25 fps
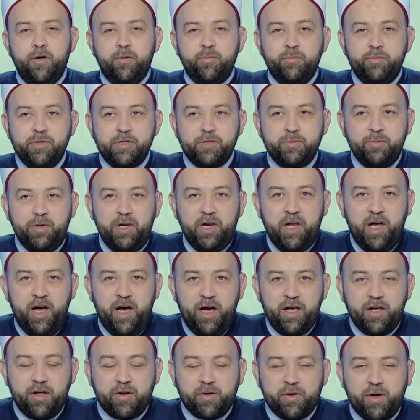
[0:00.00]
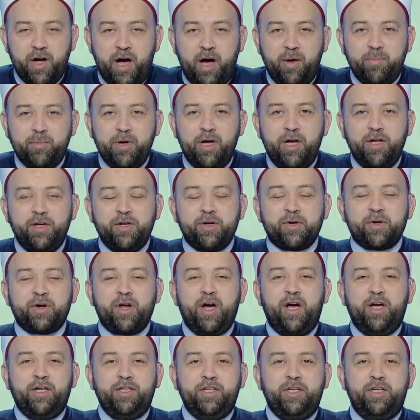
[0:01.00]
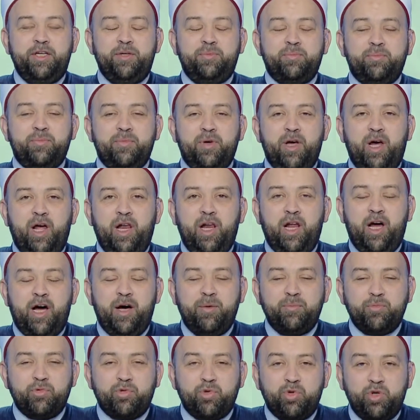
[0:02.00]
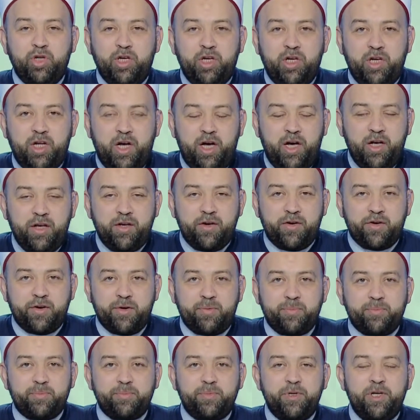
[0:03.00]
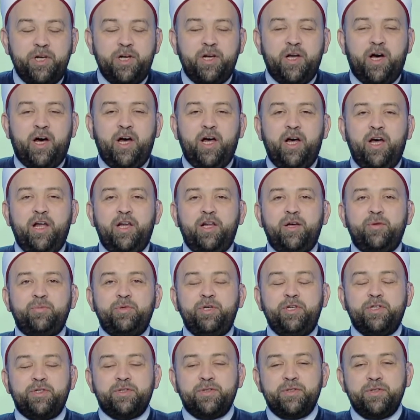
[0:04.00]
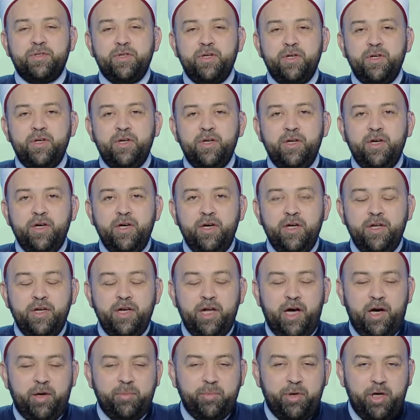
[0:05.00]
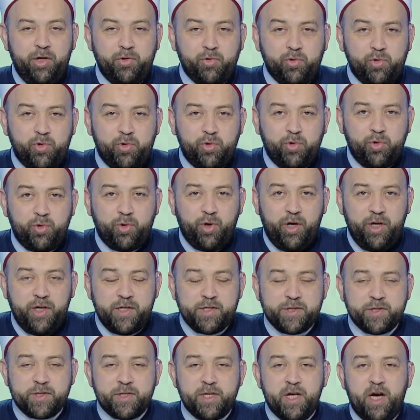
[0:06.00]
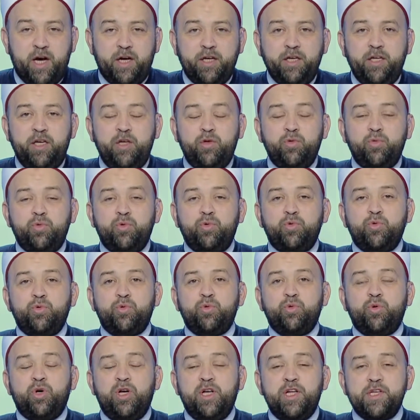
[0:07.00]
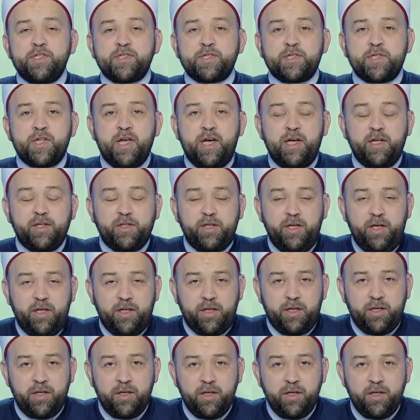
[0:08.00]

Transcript: بسم الله الرحمن الرحيم الحمد لله رب العالمين نحمده ونستعينه ونستهديه